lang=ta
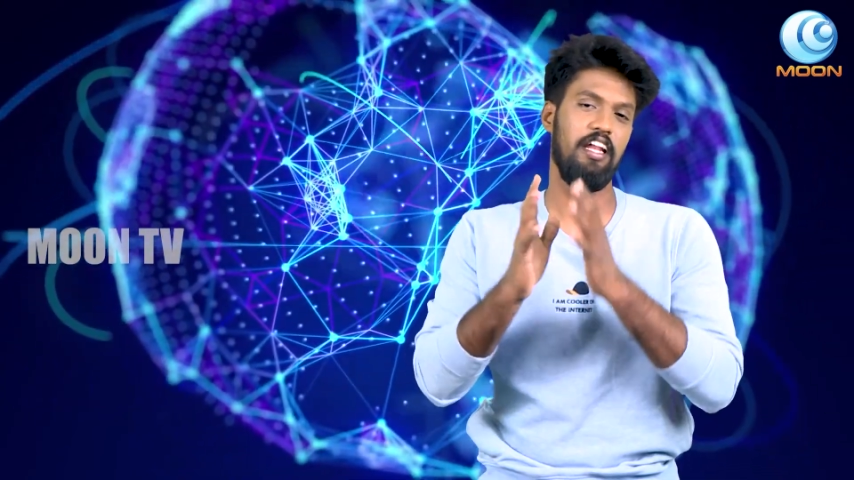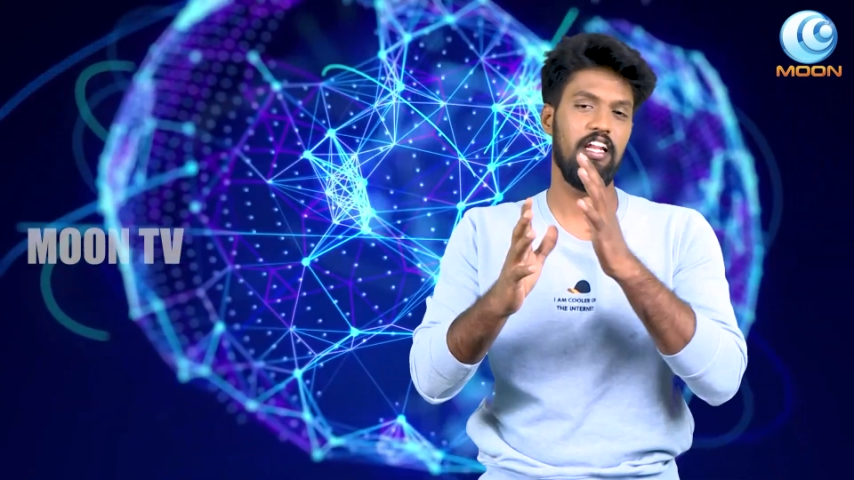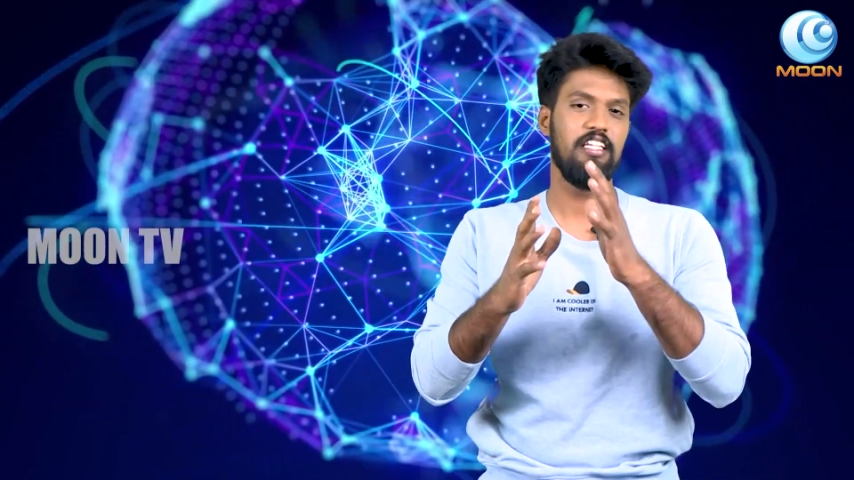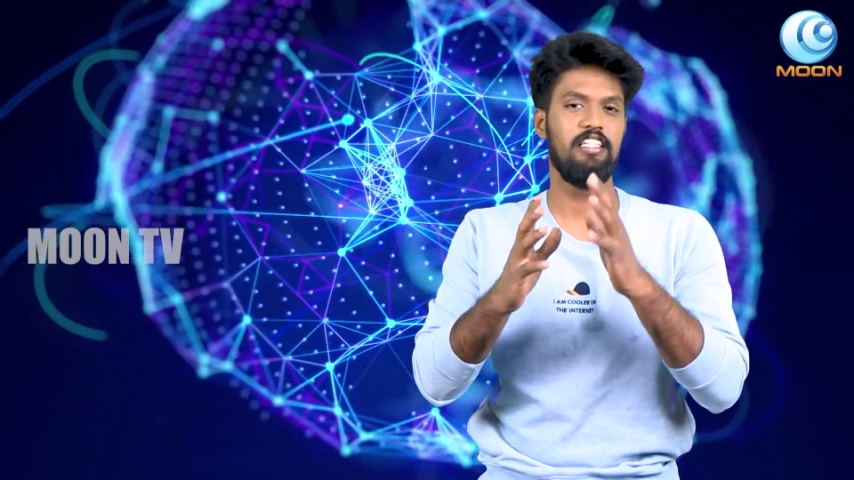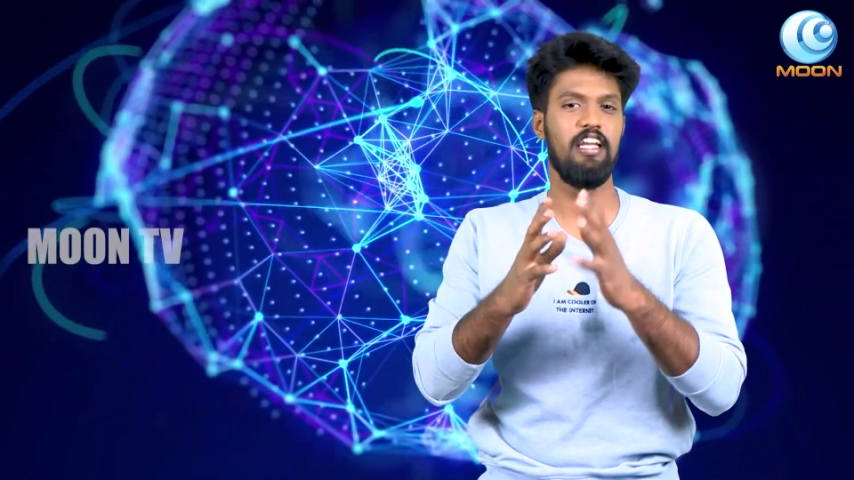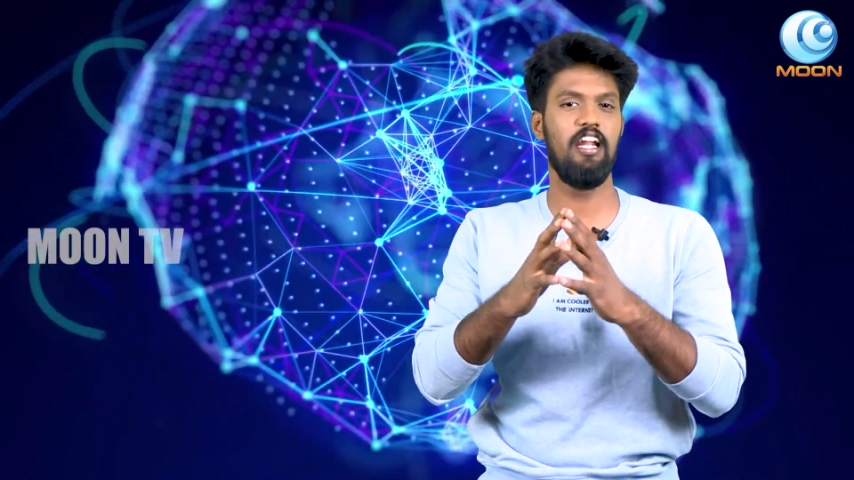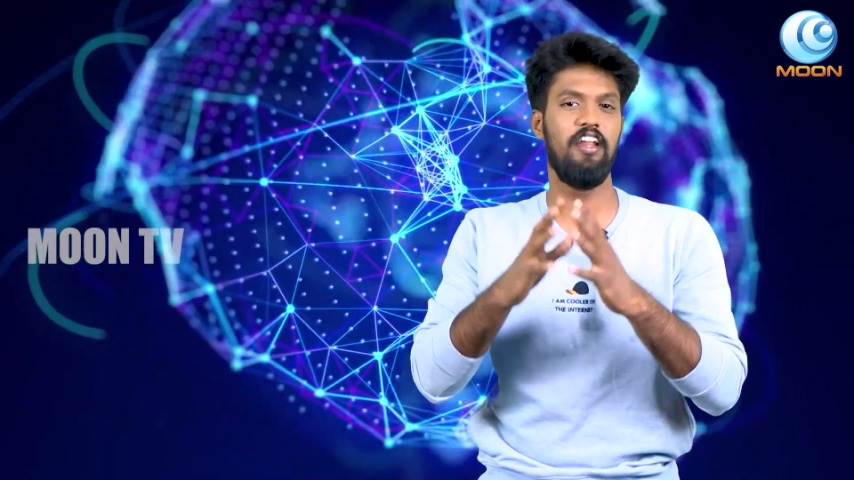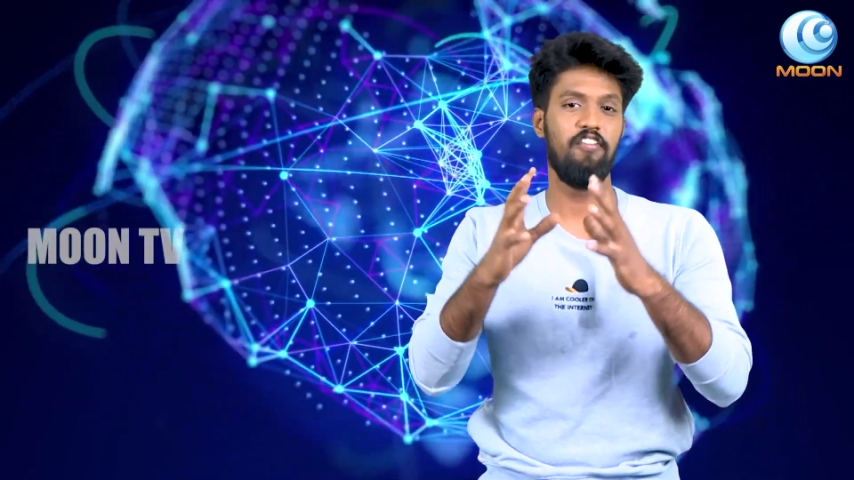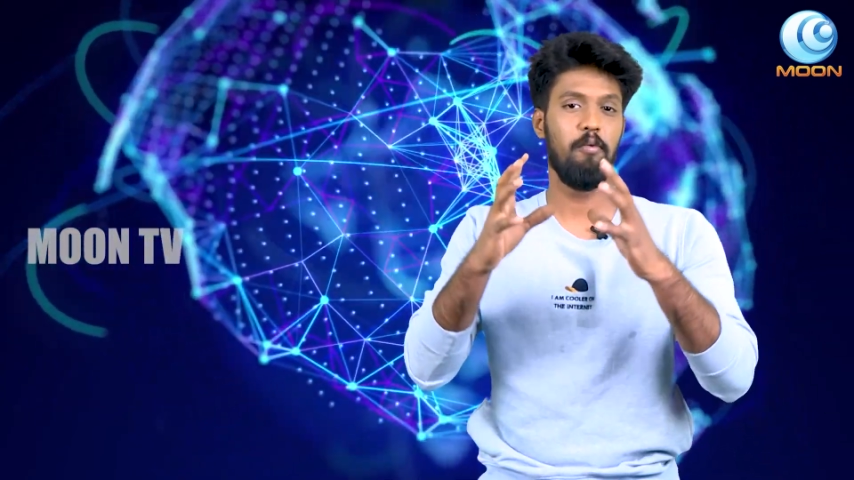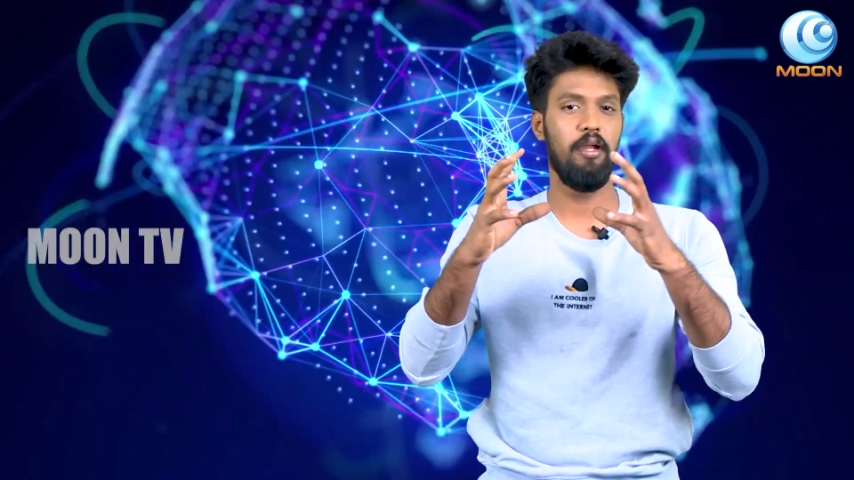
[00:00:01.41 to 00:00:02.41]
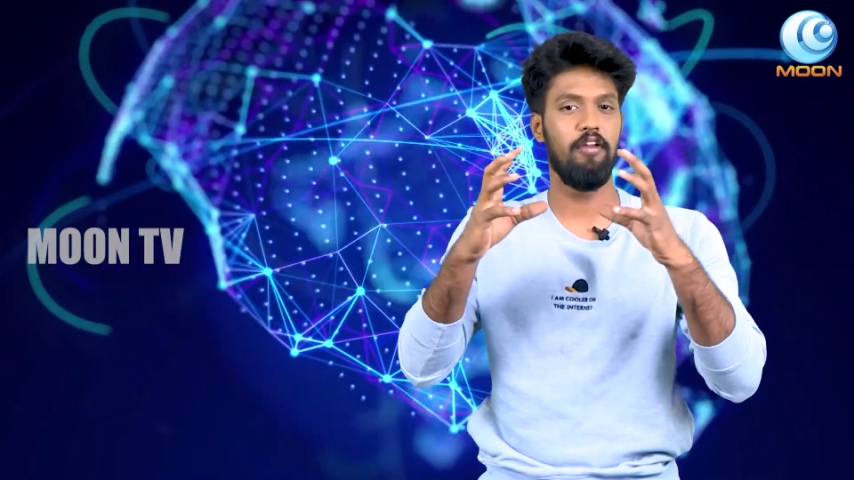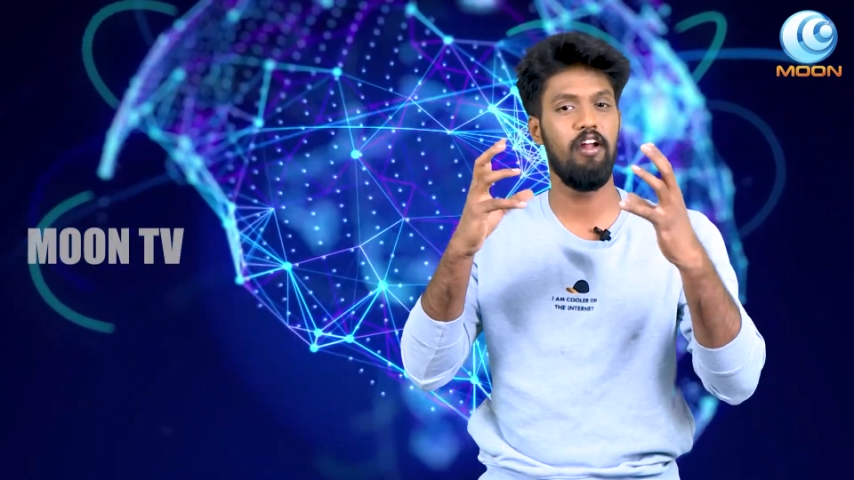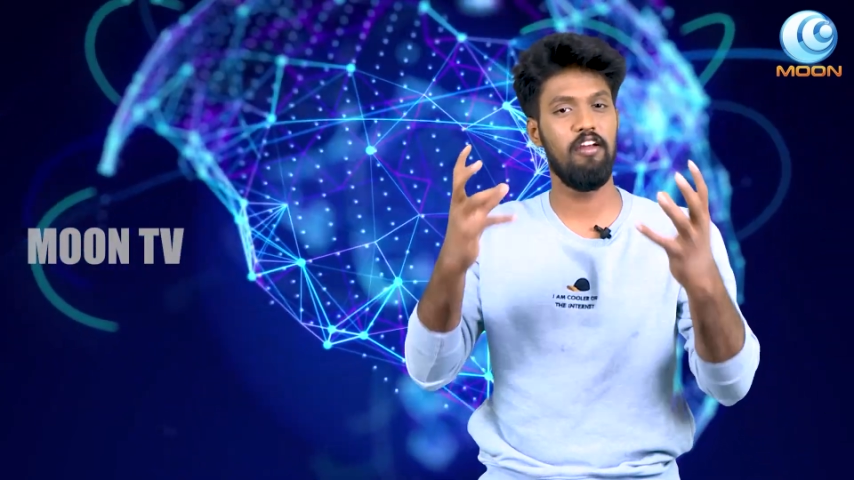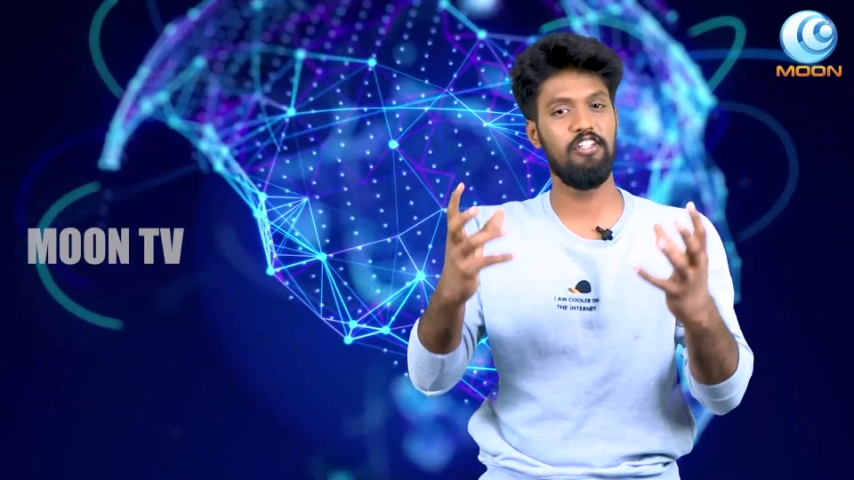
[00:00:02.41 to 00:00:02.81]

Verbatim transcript: இன்ட்ரெஸ்டிங்கான இன்ஃபர்மேட்டிவான